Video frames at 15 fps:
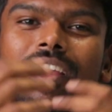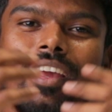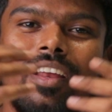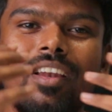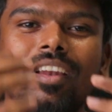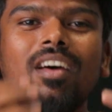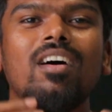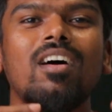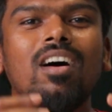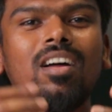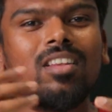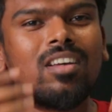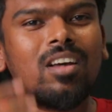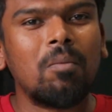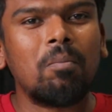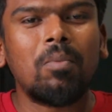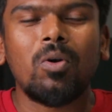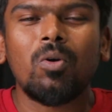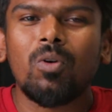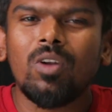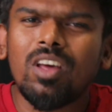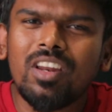ஏன்னா
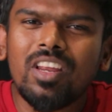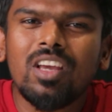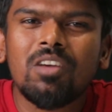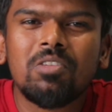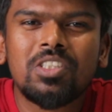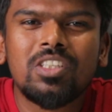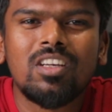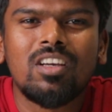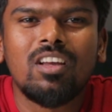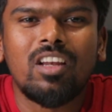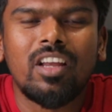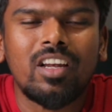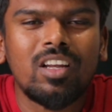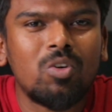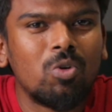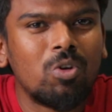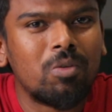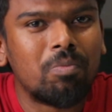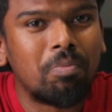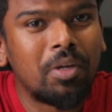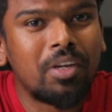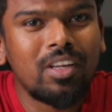அதுக்கப்புறம் நிறைய விஷயங்கள் எனக்கு ஒரு
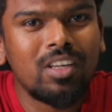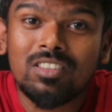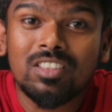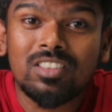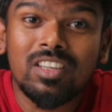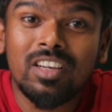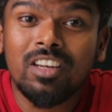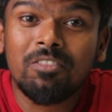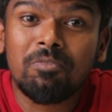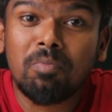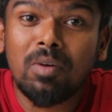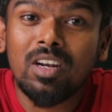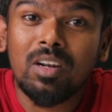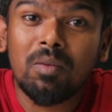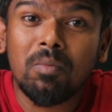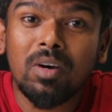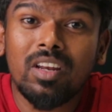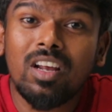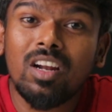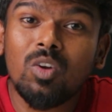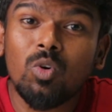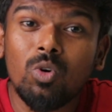பெரிய ஸ்ட்ரெஸ் ரிலீஃப் பண்ணுற
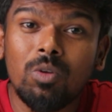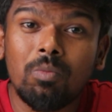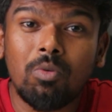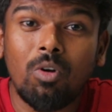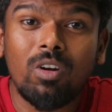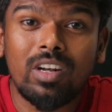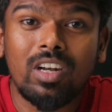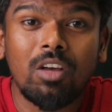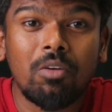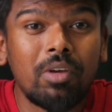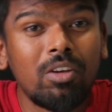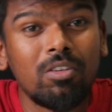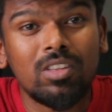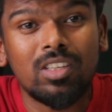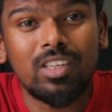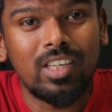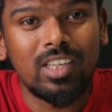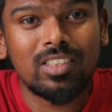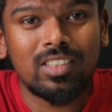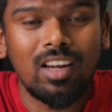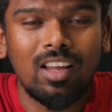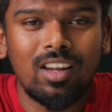மாதிரியான ஒரு ப்ராடக்டாகவே வந்து
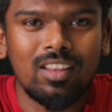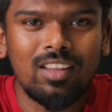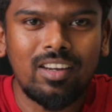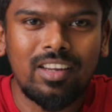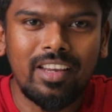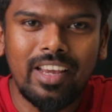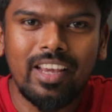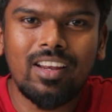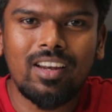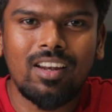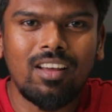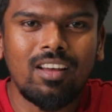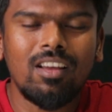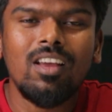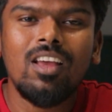டிஎஸ்எல்ஆர் இருந்திருக்கு ஏன்னா